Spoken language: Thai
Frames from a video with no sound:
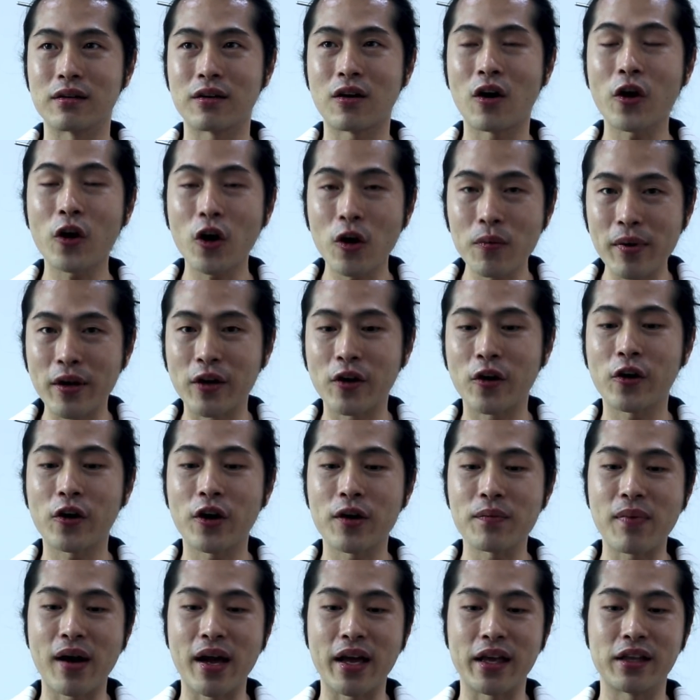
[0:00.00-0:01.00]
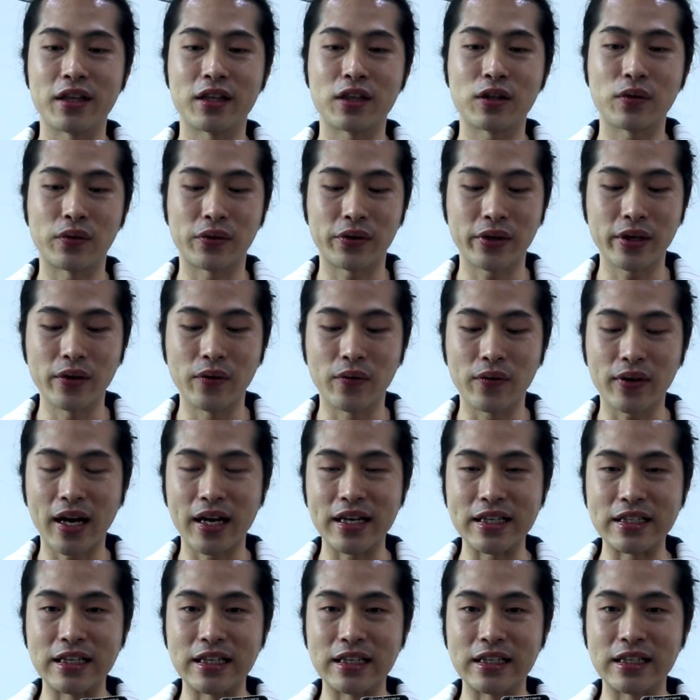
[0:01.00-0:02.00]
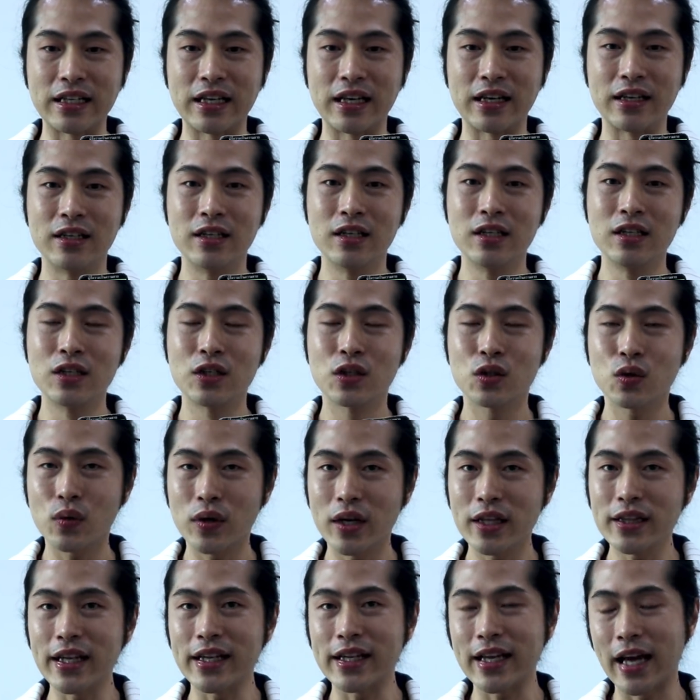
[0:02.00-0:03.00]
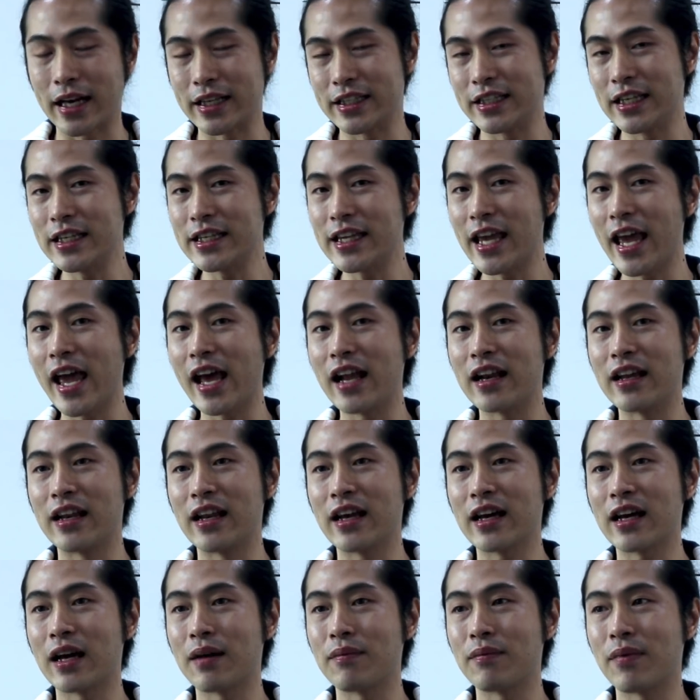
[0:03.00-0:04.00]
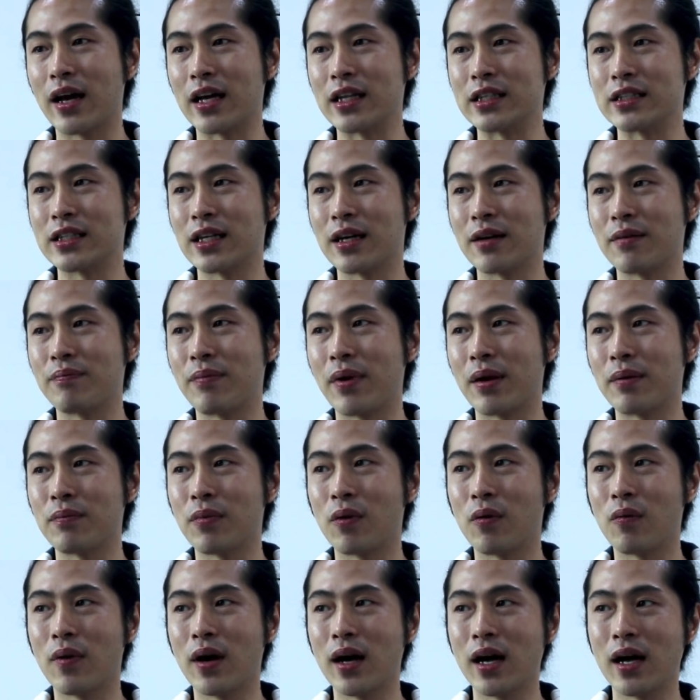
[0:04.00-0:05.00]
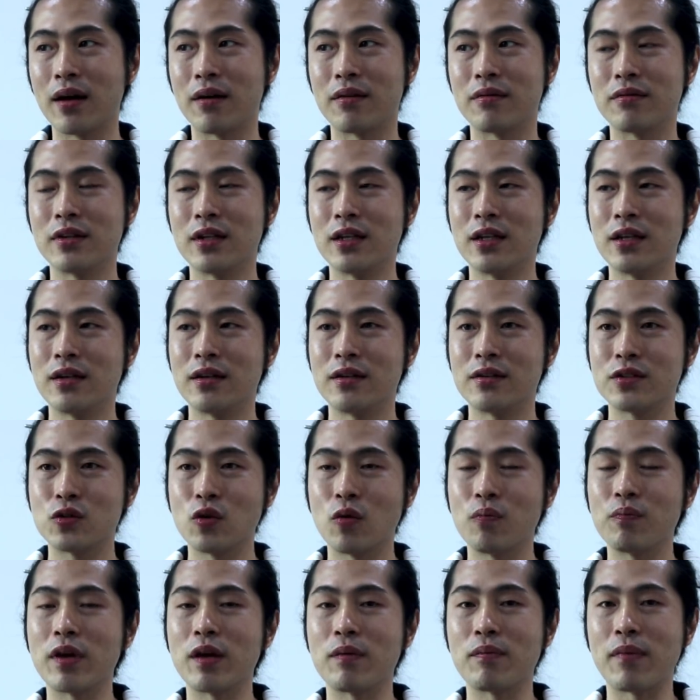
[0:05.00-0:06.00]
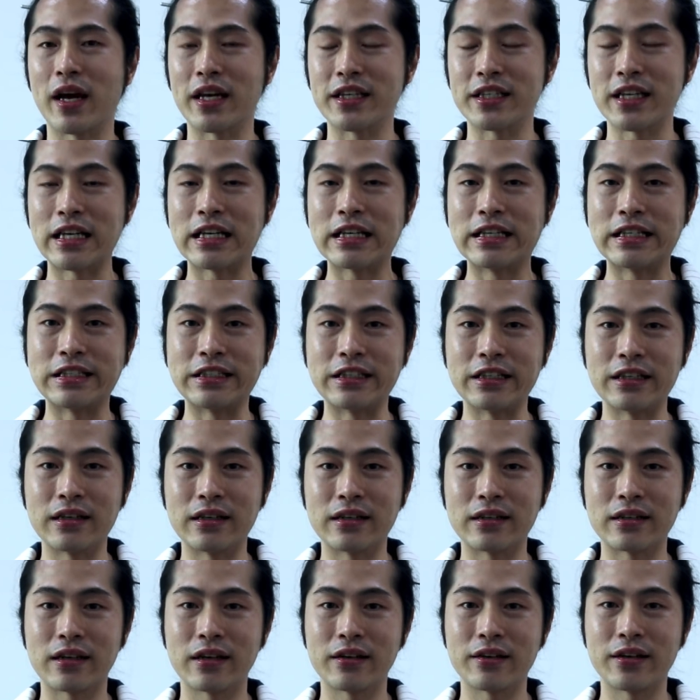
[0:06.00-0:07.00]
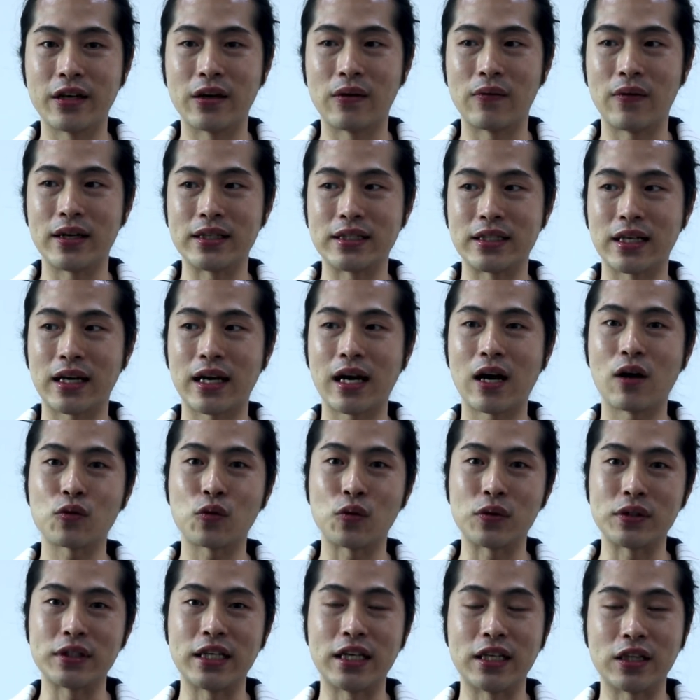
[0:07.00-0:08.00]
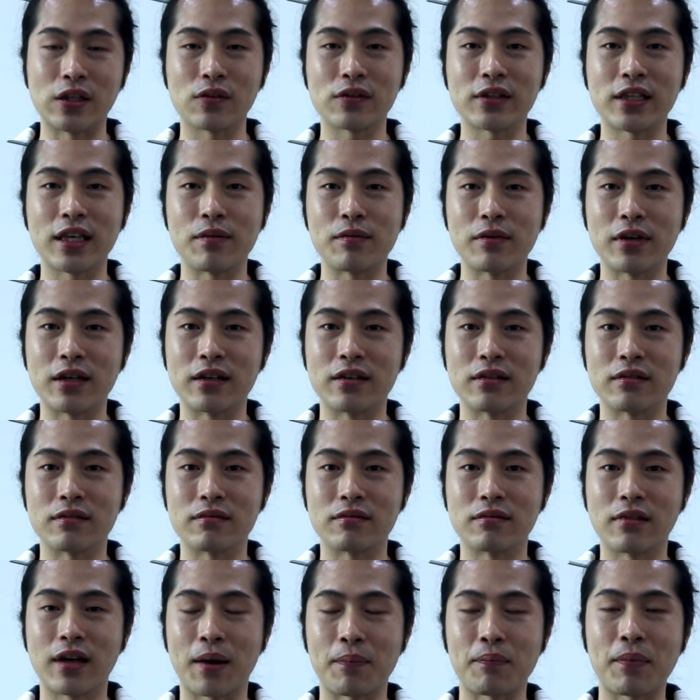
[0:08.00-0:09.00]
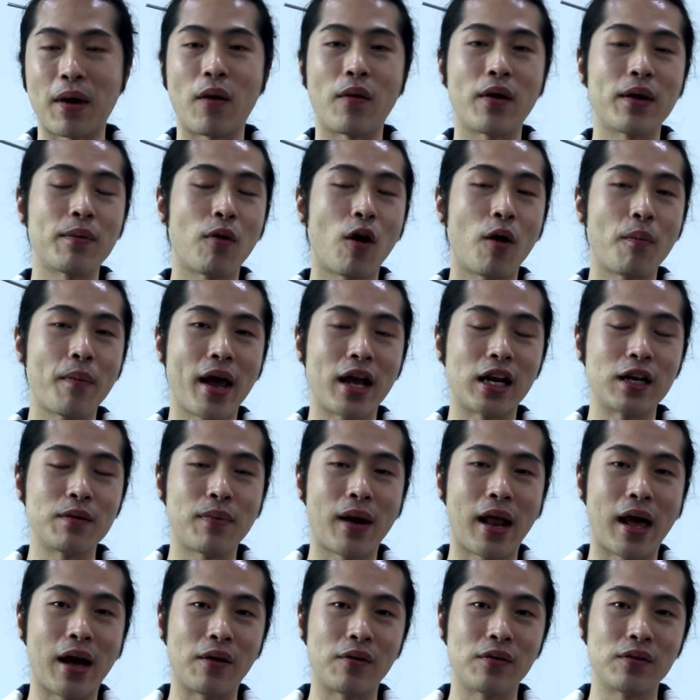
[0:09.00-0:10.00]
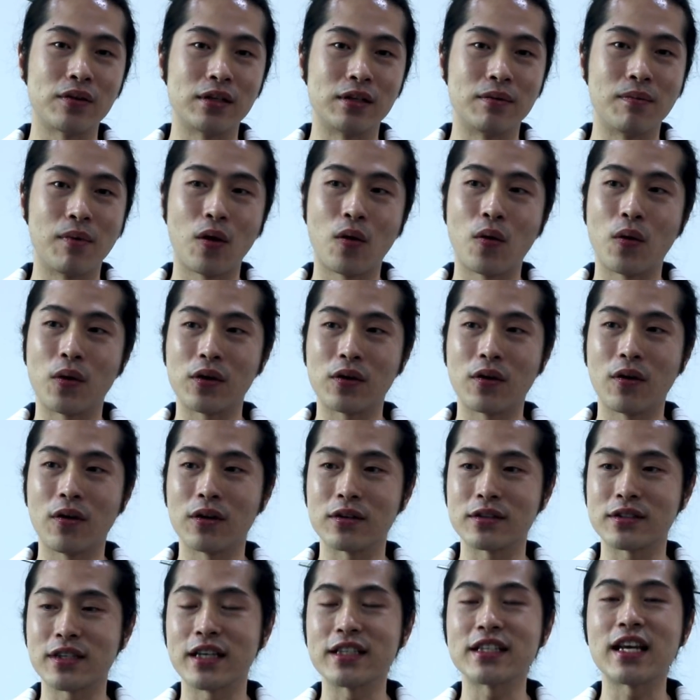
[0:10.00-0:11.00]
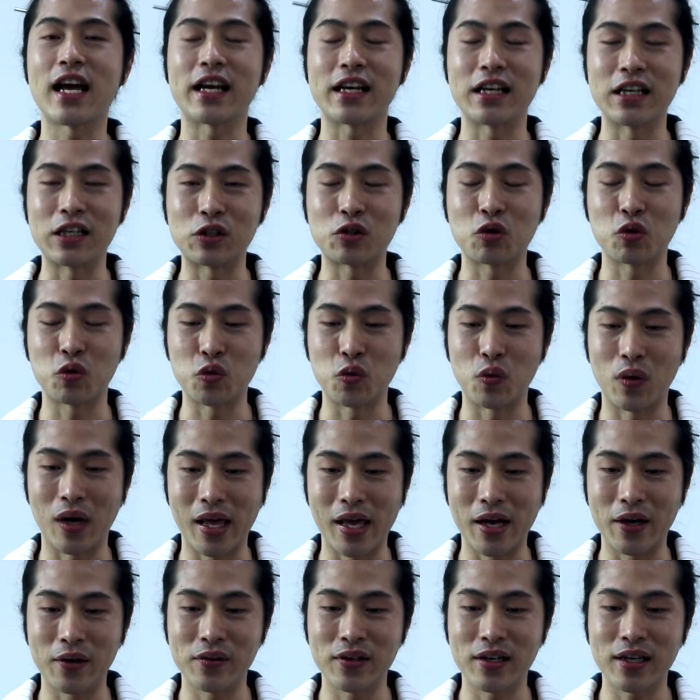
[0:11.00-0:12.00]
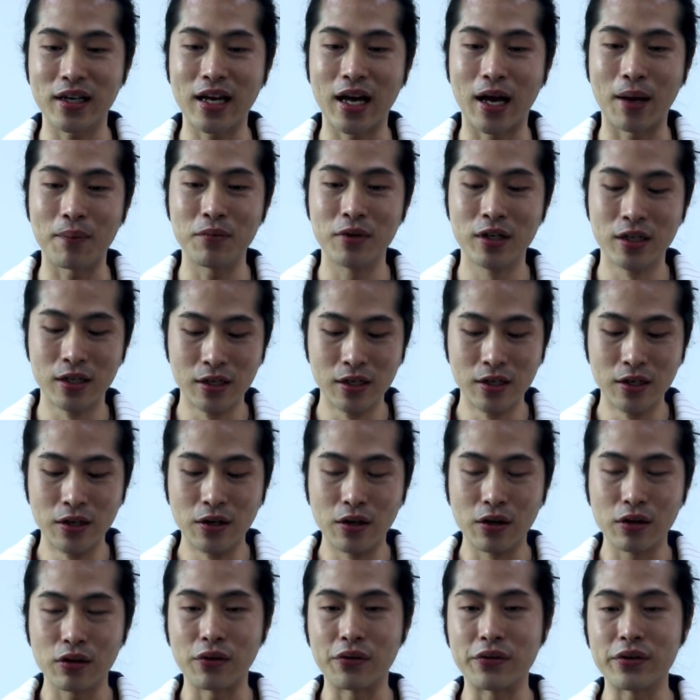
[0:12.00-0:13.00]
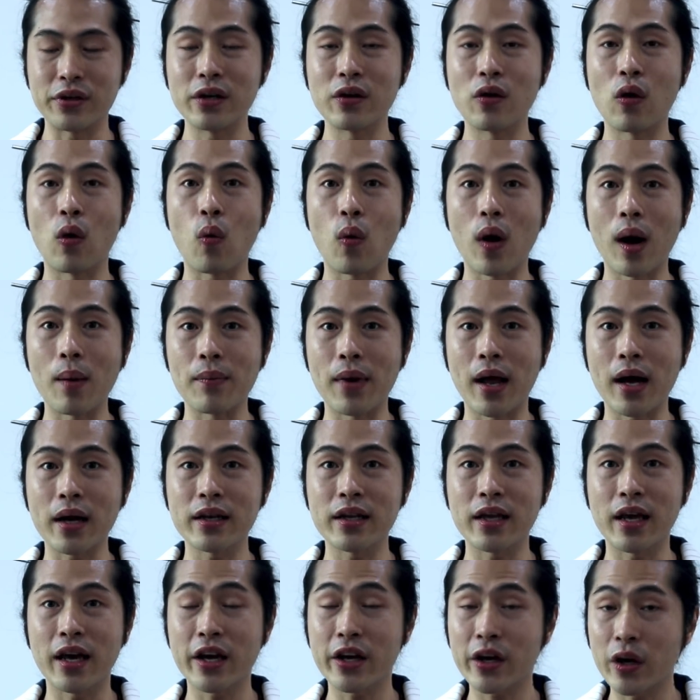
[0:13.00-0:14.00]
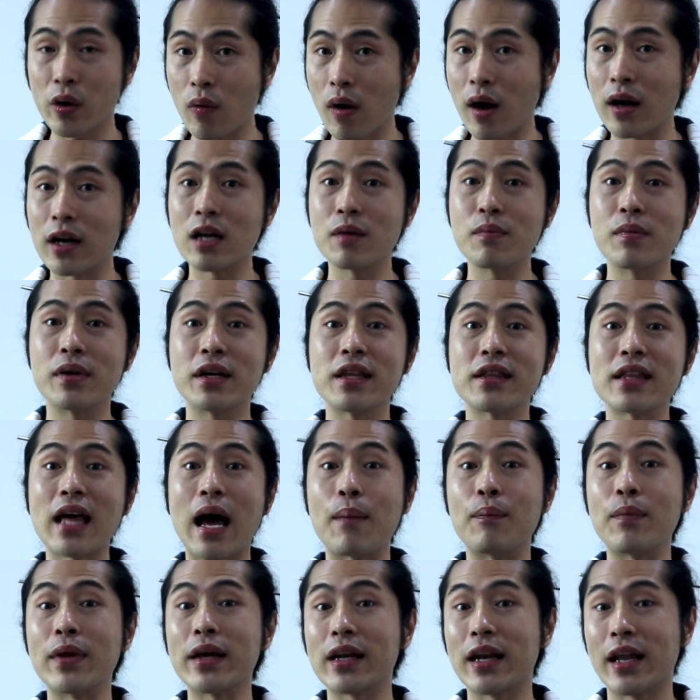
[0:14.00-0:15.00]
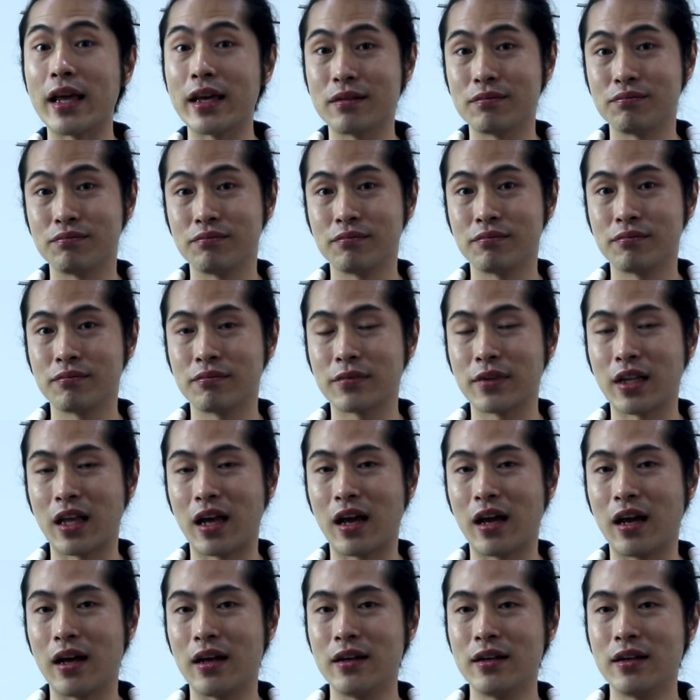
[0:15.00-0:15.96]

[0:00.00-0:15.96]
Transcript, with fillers: ค่อยๆ เป็นค่อย ๆ ไป ส่วนเรื่องของการเงินเนี่ยช่วงนี้ติดขัดยิ่งแย่เลยนะครับ อาจจะเป็นเพราะว่าช่วงปีใหม่ใช้เงินเยอะแล้วเดี๋ยวอาจจะเข้าตุจีนต้องเตรียมเงินหลังเปาให้พ่อแม่หรือเปล่า หรือบางคนก็ใช้จ่ายเกินตัวอยู่แล้วนะครับ ส่วนเรื่องของความรักเนี่ยให้ระวังเรื่องมือที่ 3 เล็ก ๆ นะ